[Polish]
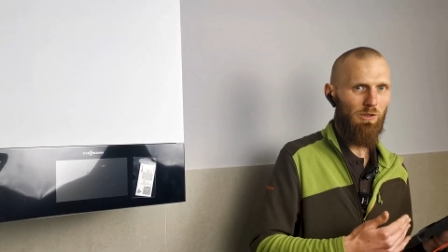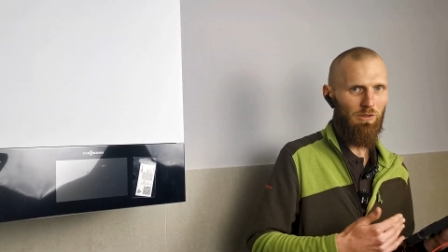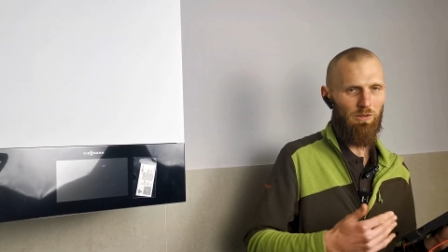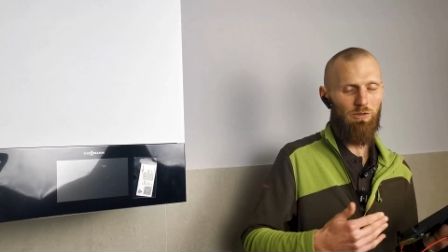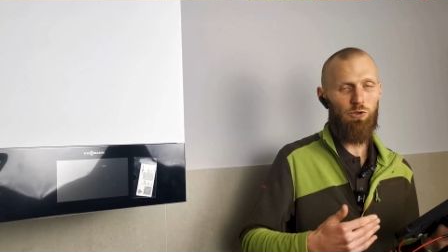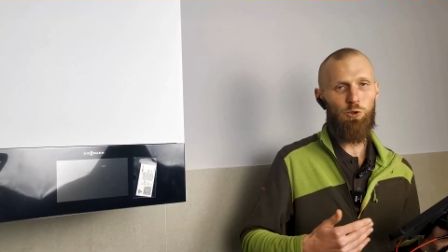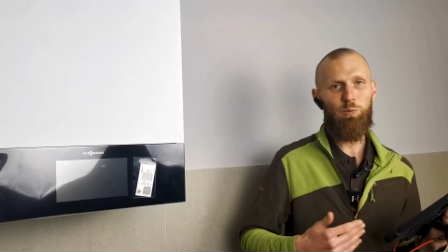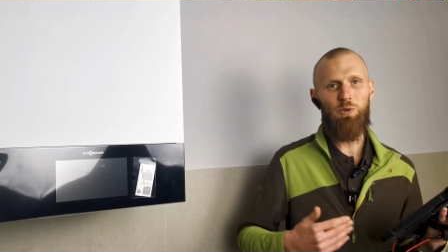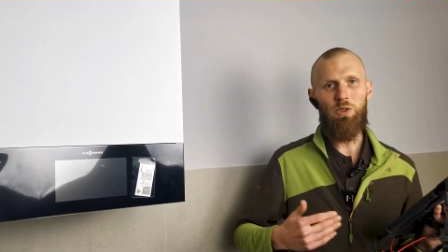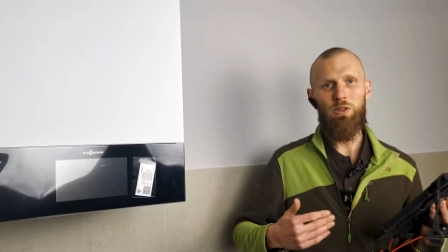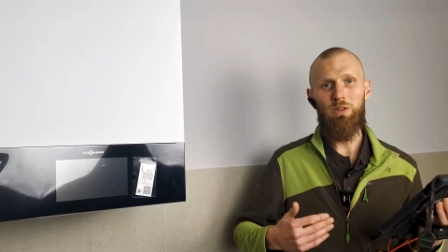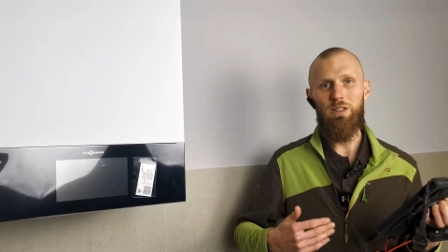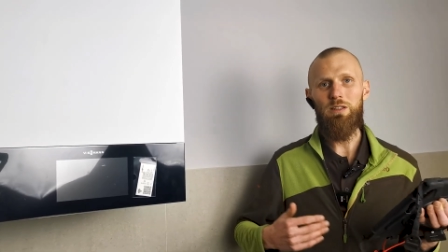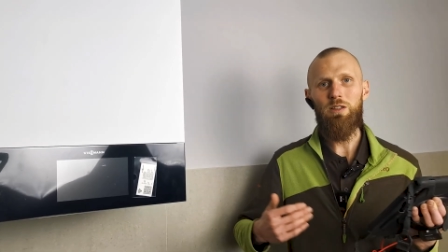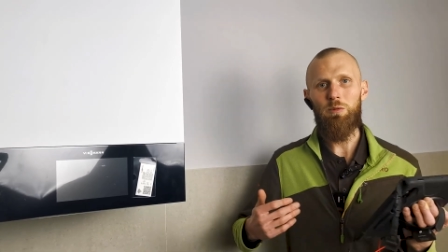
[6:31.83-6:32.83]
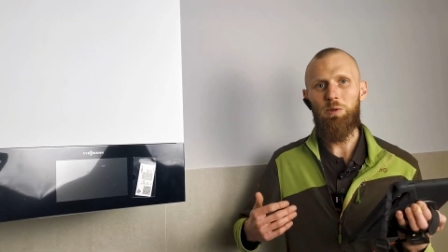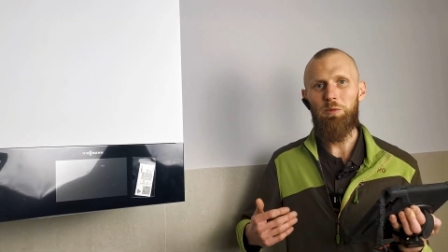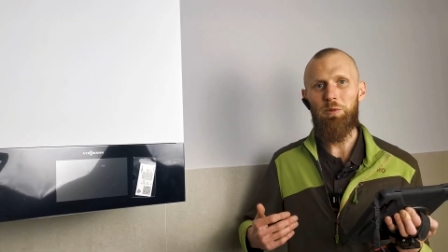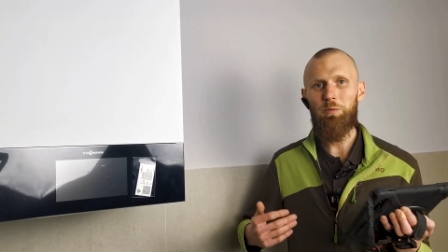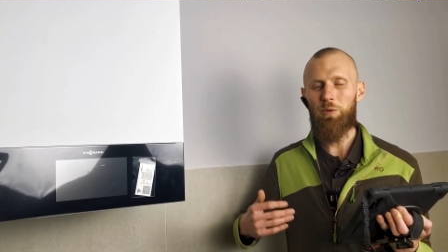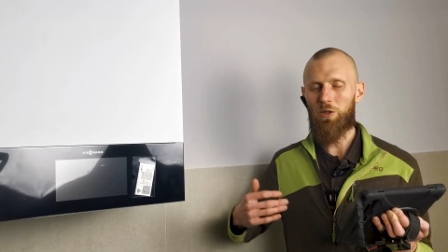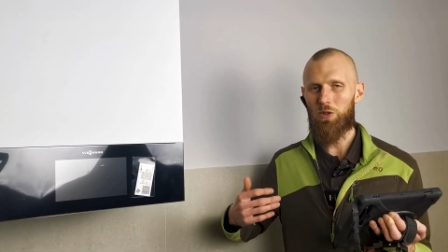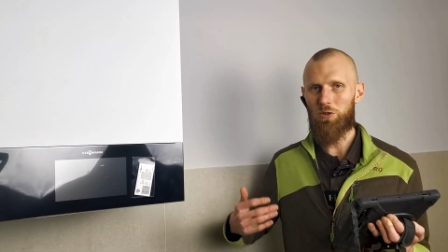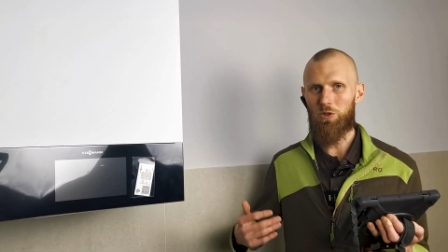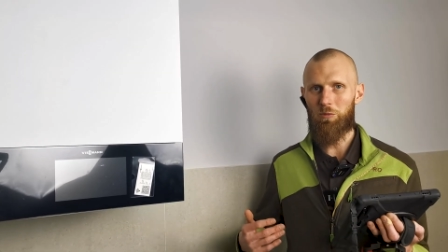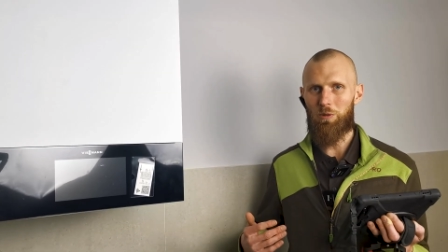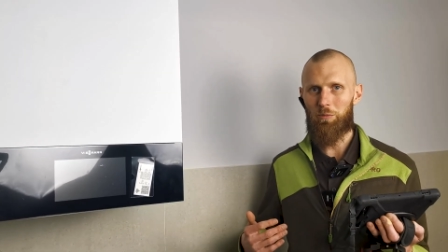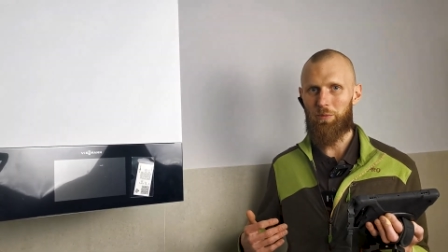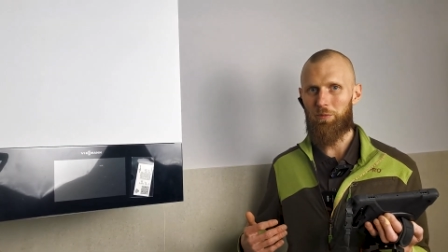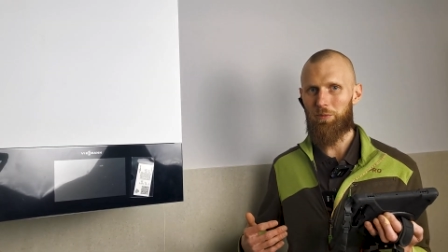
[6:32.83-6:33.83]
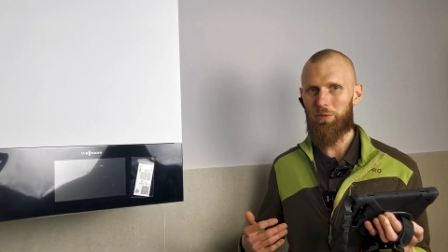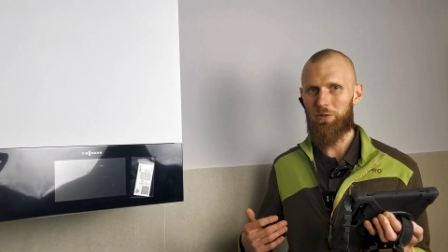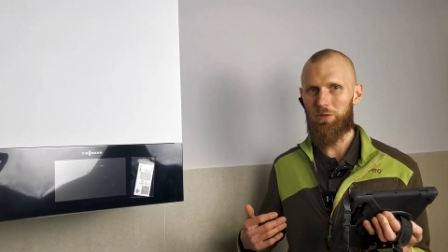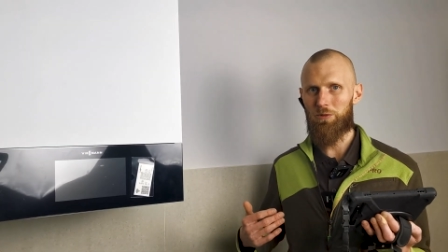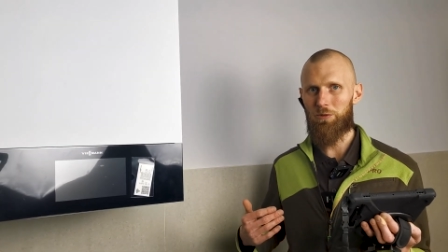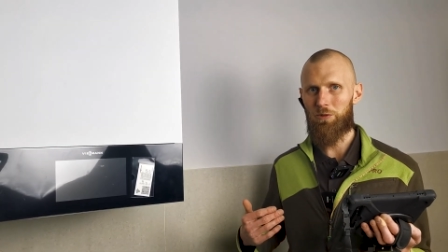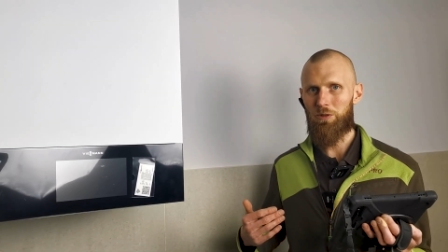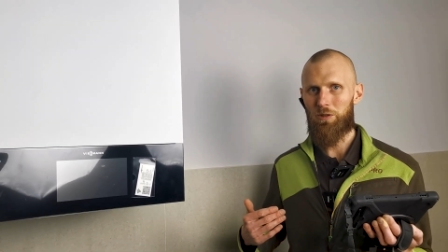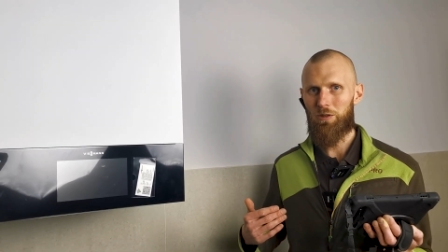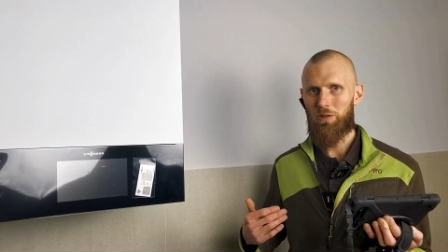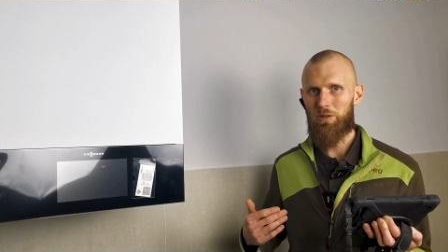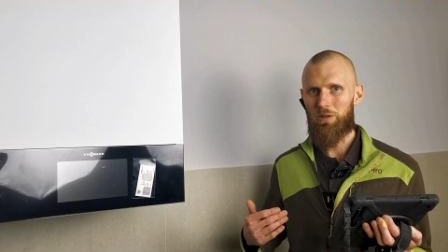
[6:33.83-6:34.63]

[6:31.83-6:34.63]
no to szybko nadrobimy, bo kocioł ma po prostu